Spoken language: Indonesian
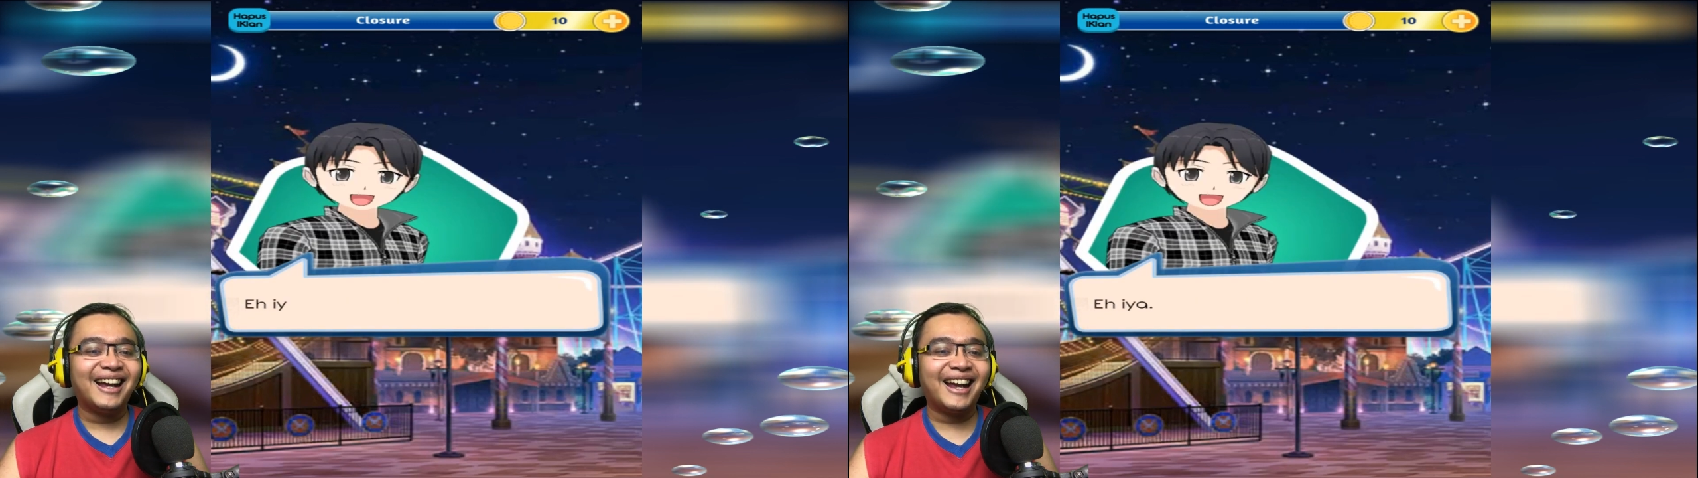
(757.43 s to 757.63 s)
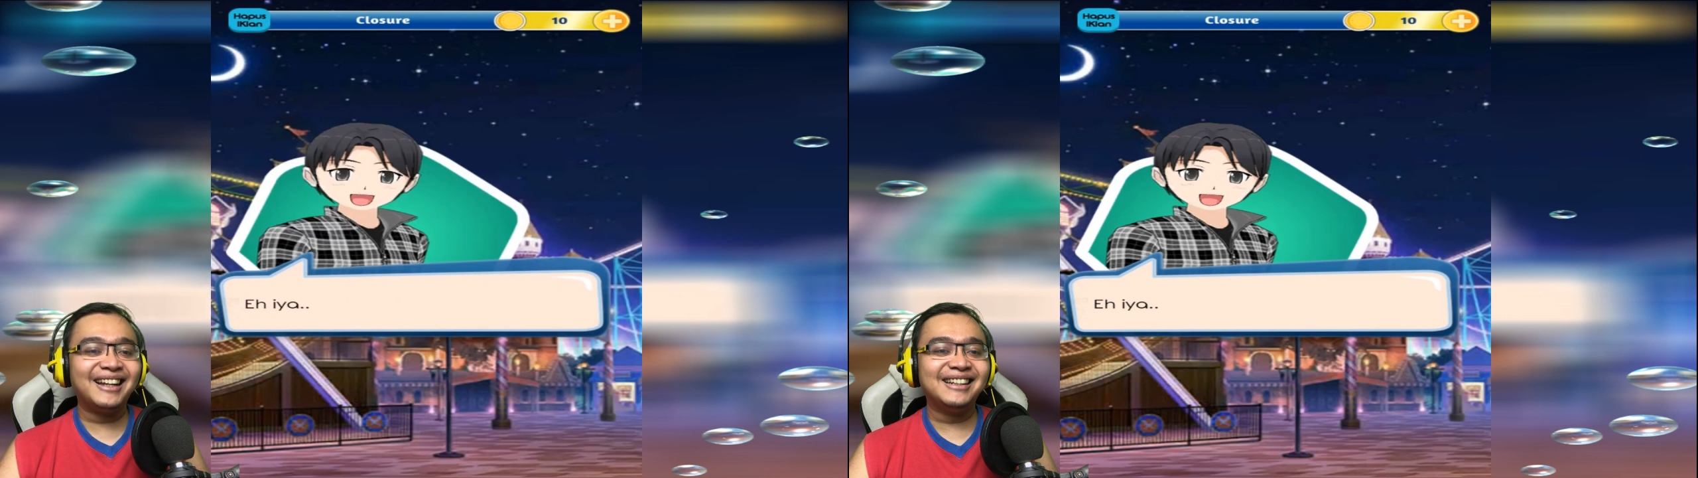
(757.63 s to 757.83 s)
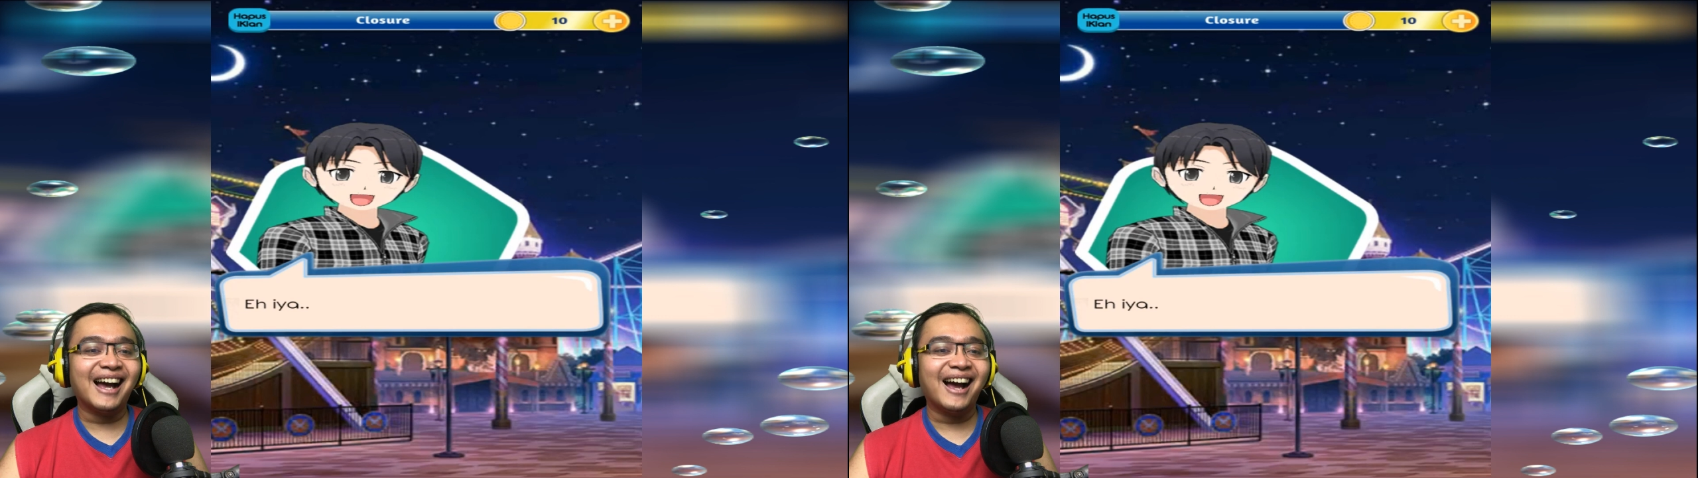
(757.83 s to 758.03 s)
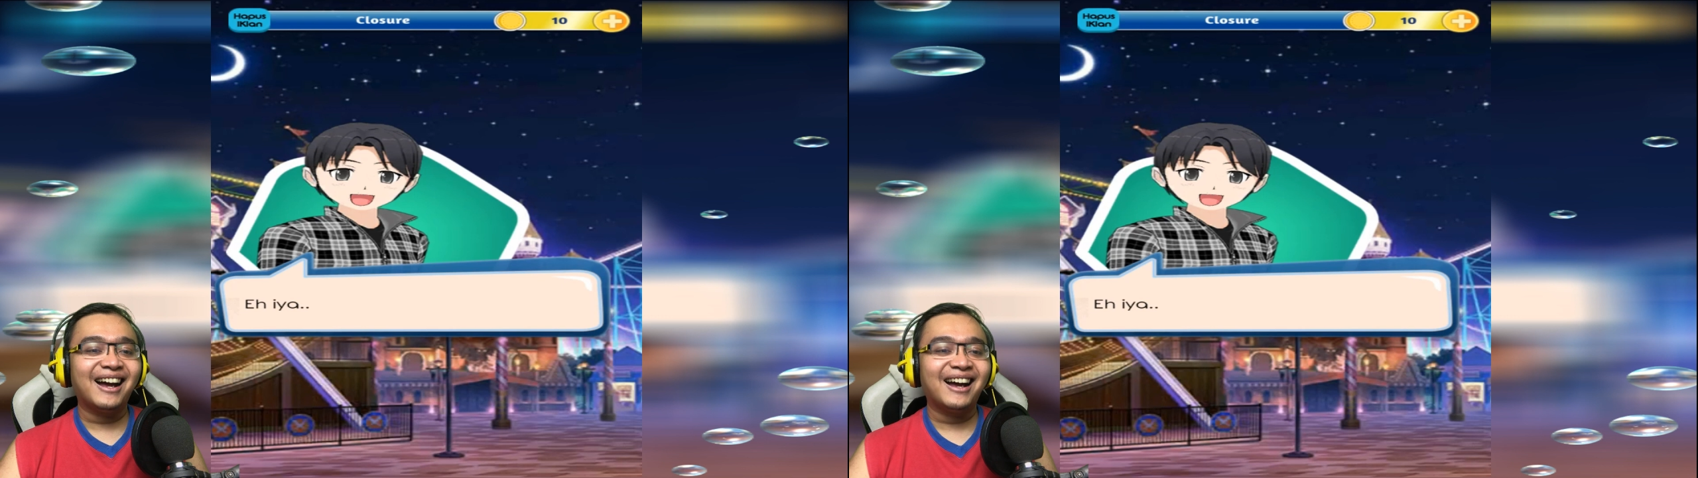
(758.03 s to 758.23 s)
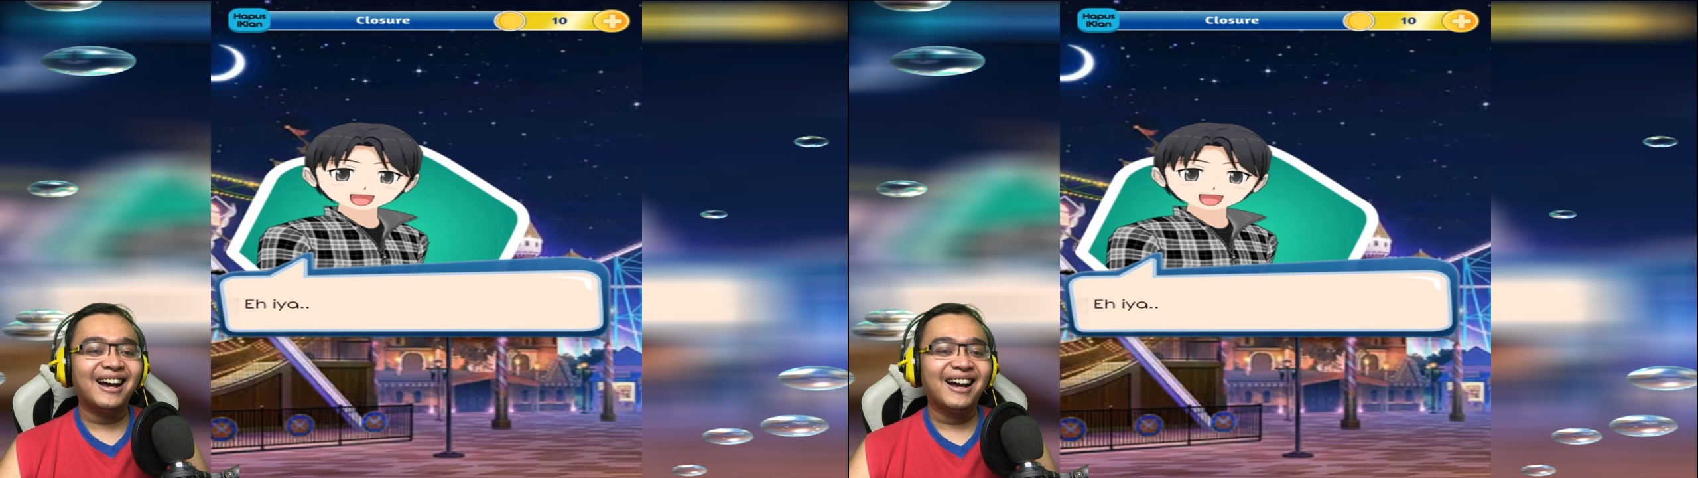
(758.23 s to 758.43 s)
Eh iya,
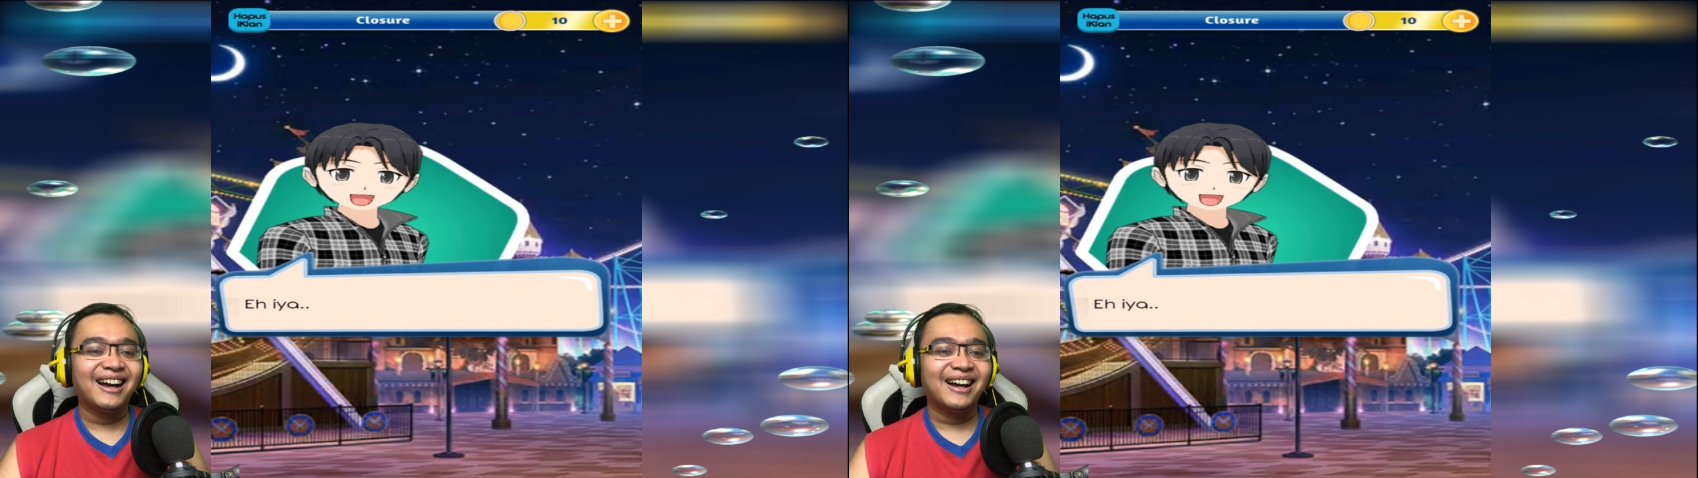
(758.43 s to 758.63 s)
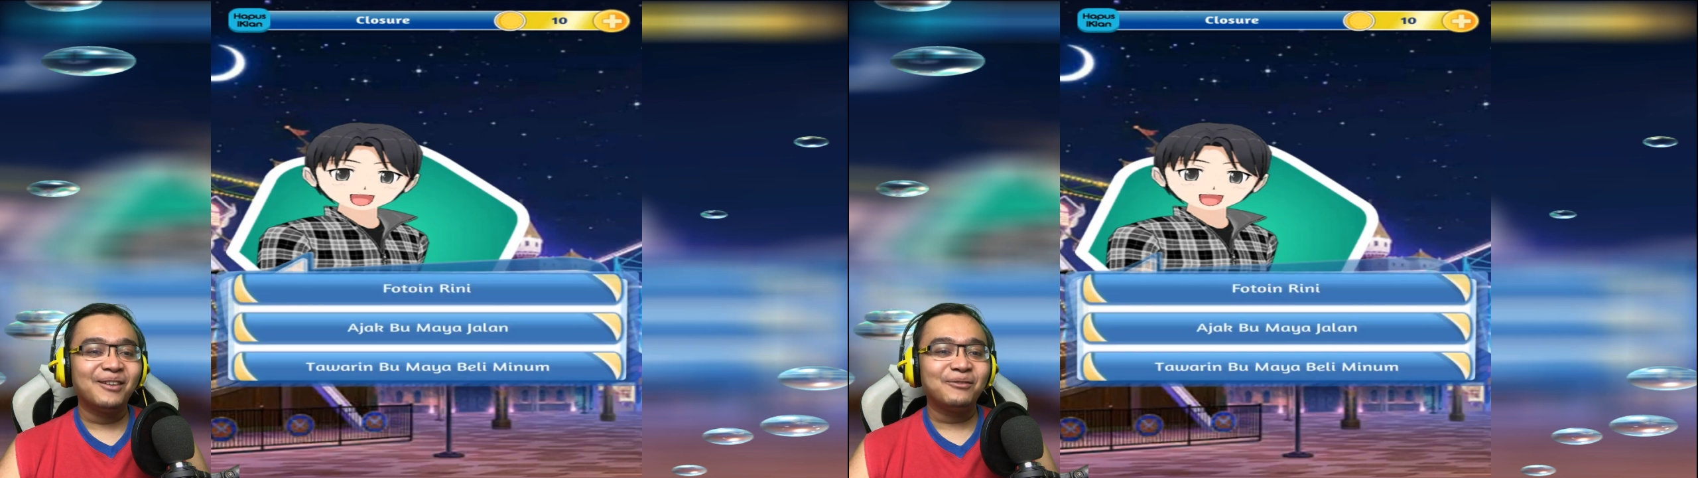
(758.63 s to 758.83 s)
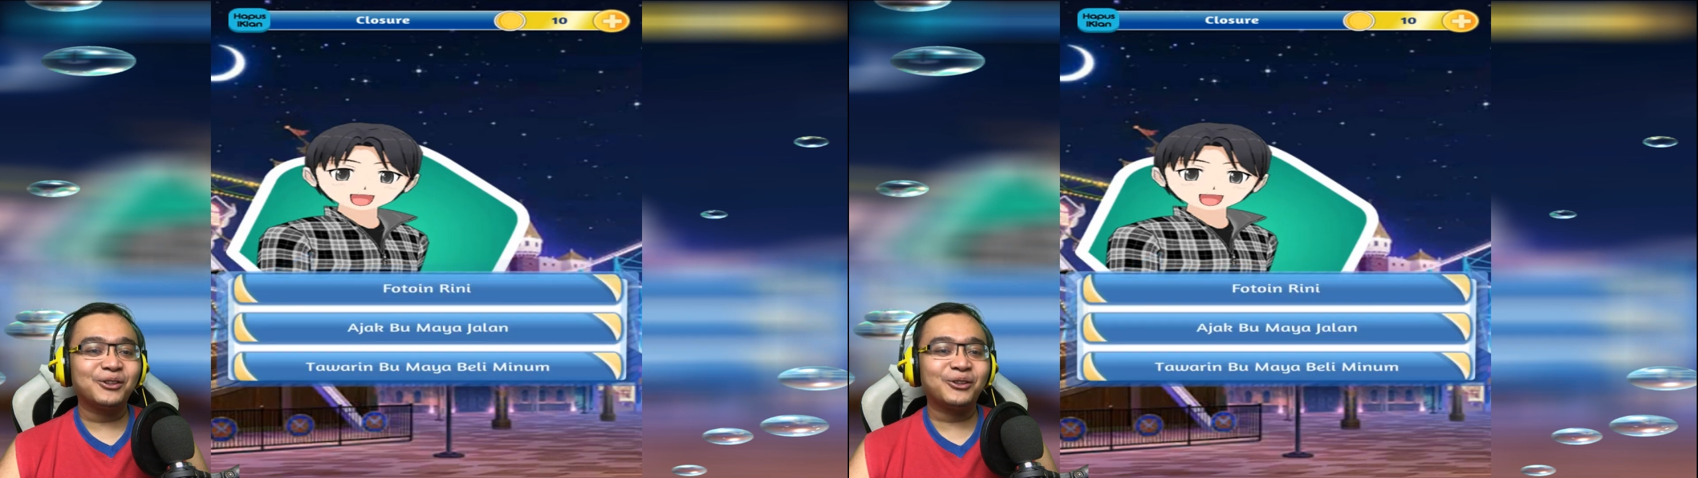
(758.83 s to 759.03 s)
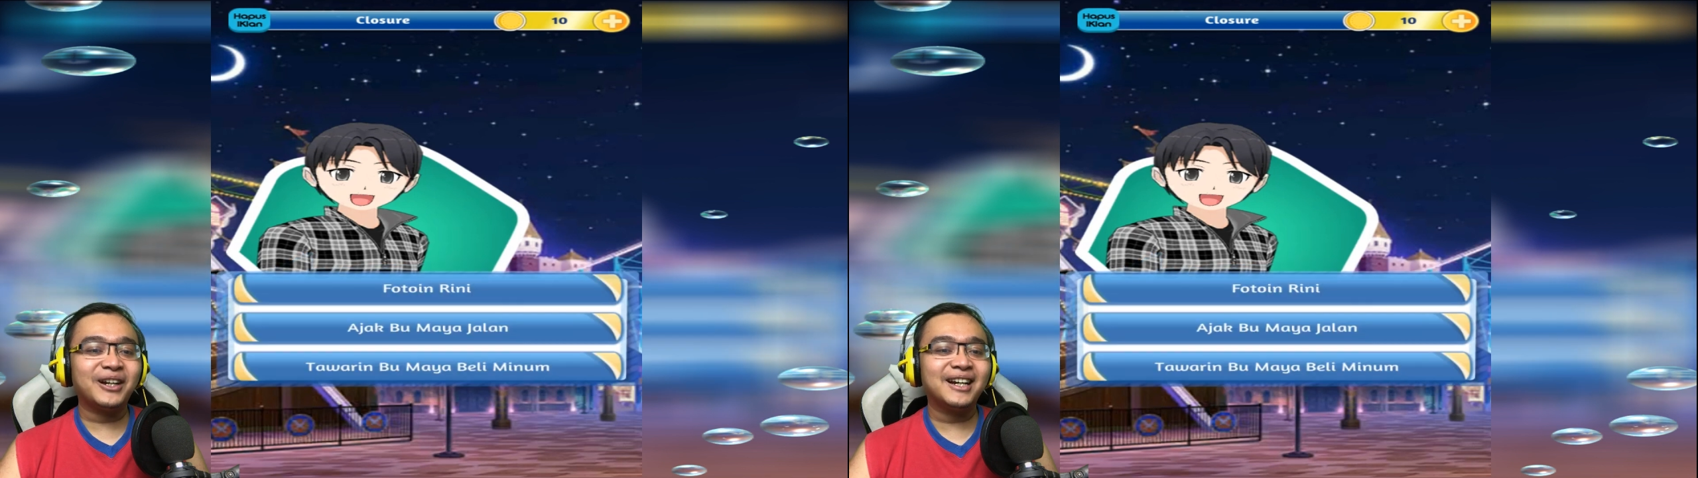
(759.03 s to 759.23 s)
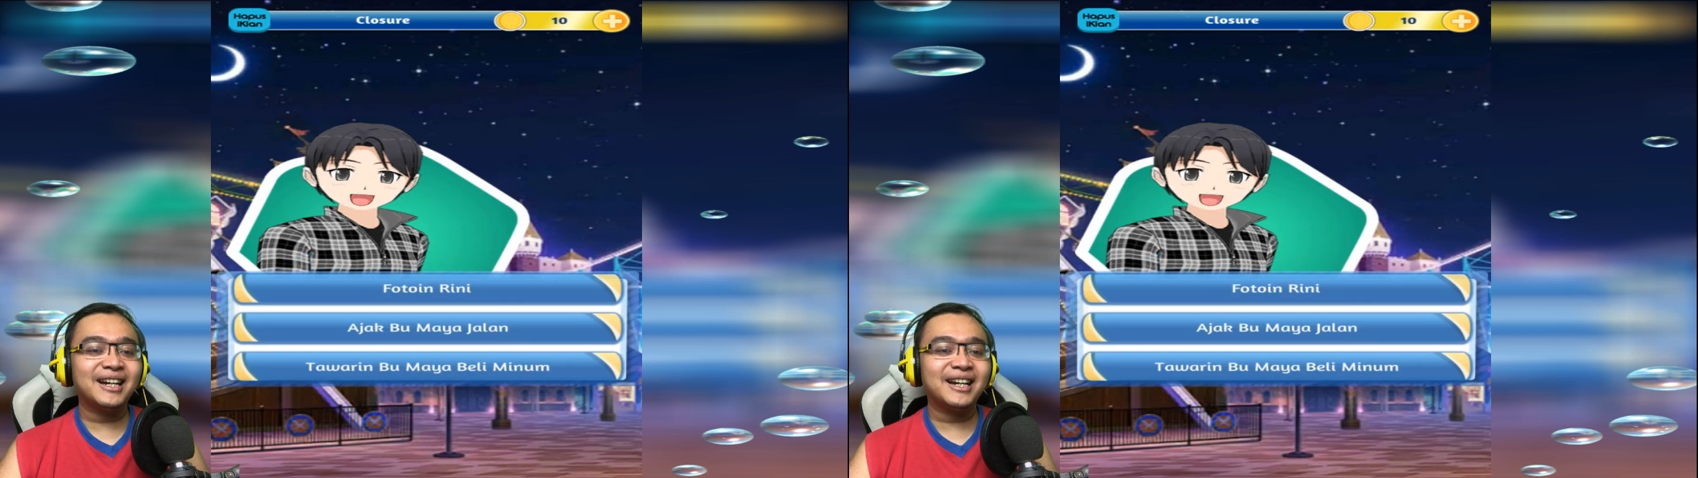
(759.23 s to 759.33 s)
fotoin